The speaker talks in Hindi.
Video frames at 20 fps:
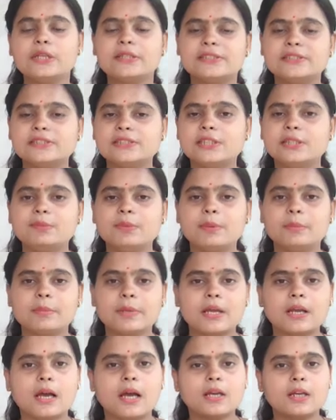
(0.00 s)
किसी भी
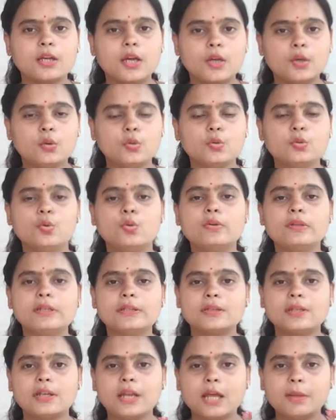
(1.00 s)
प्रकार का लू हो
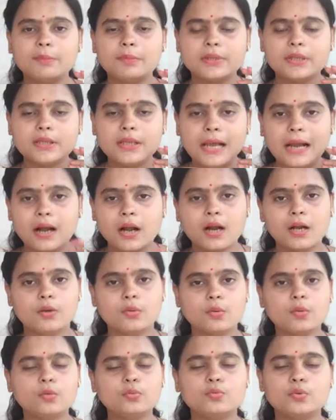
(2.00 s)
कितना भी हार्ड
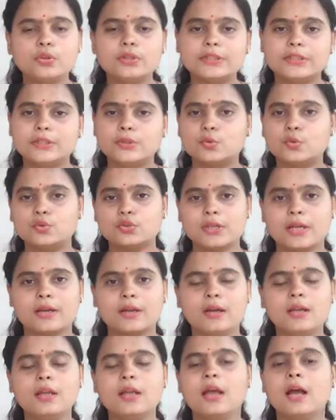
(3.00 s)
हो वो ठीक हो जाएगा